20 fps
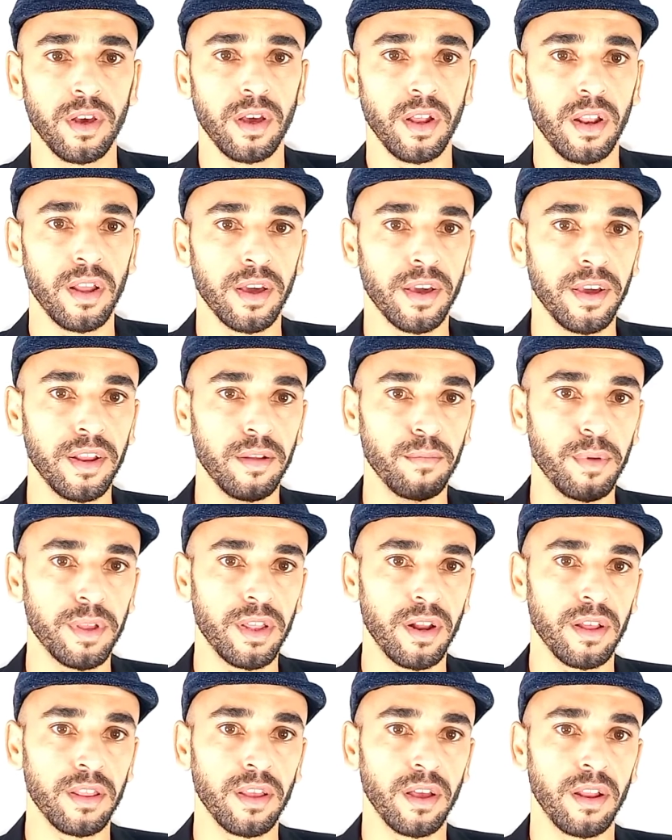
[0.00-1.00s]
لكن
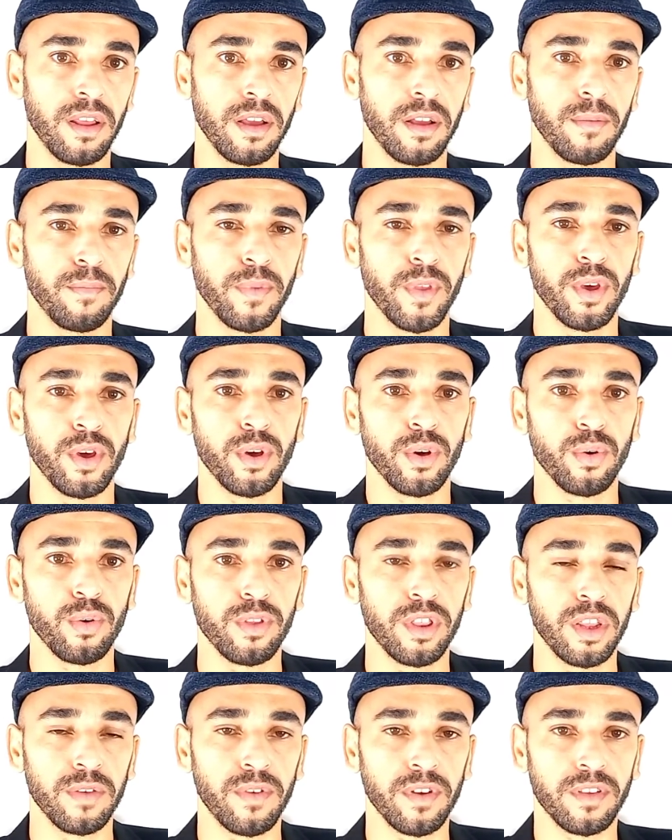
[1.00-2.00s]
بدل ذلك
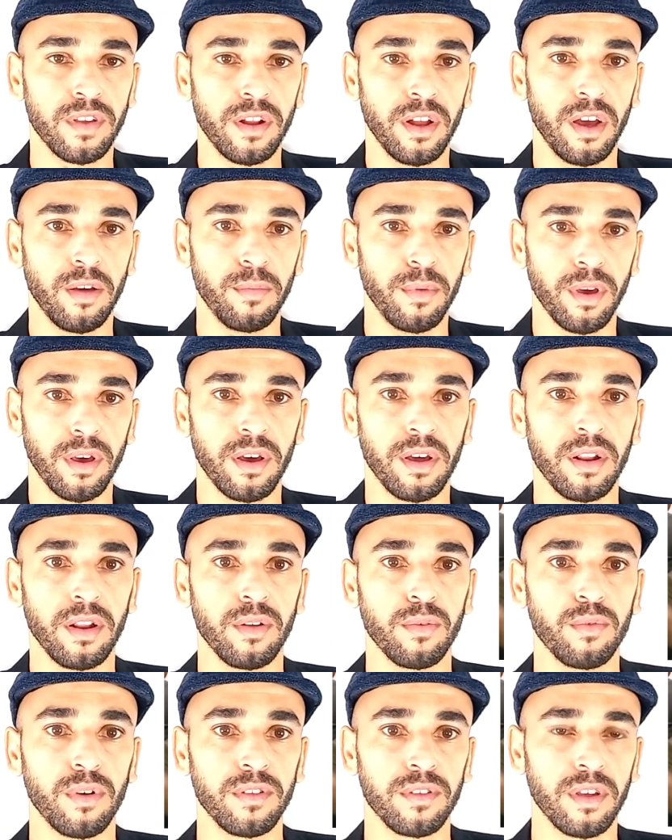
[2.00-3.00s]
خذ نفسا عميقا
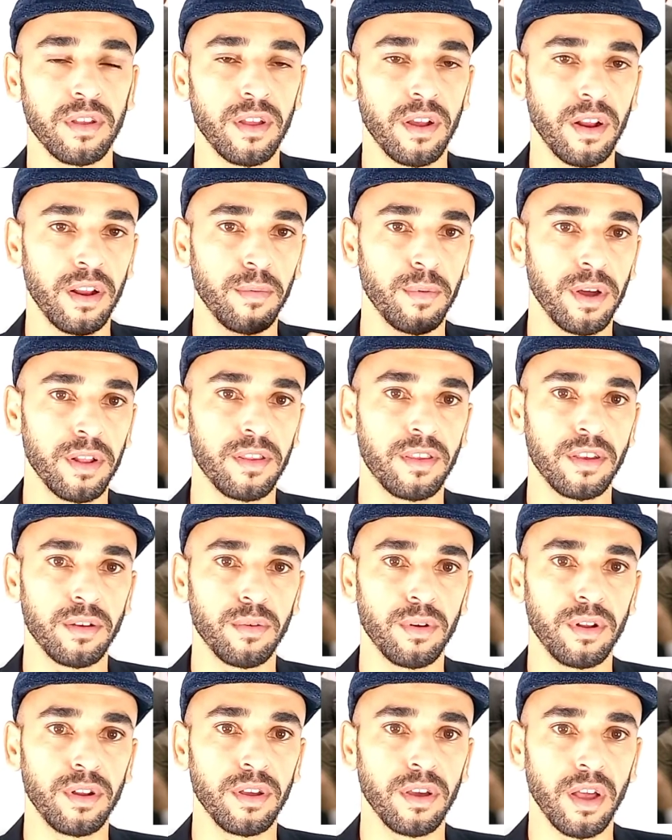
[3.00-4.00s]
وانتظر لبعض
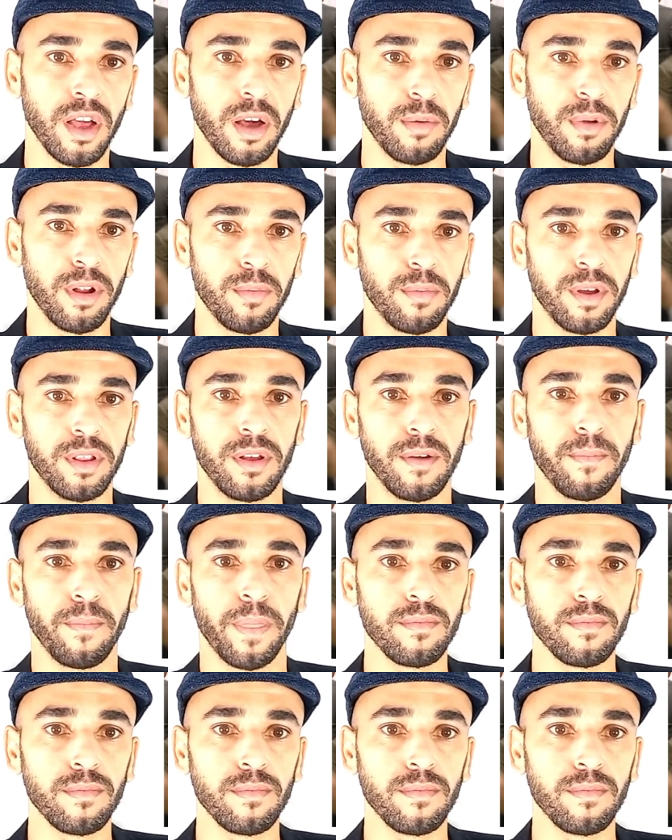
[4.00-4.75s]
الثواني قبل البدء